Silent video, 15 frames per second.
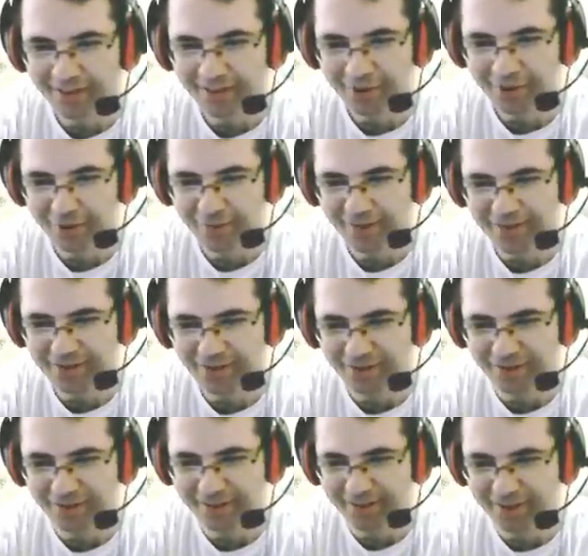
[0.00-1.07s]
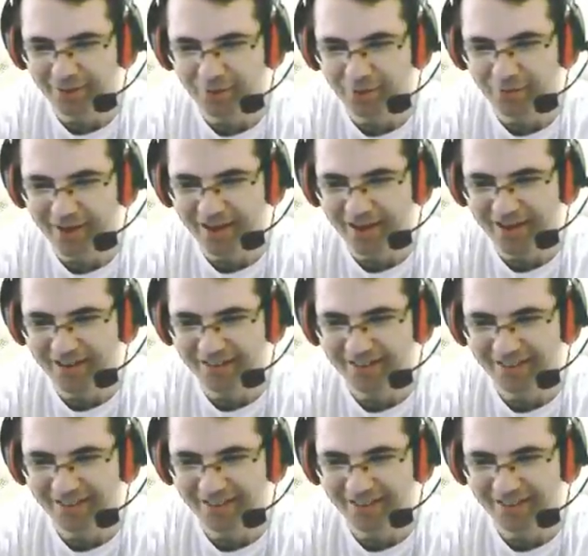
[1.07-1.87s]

Ölmeyin canediklerim. Ölmeyin.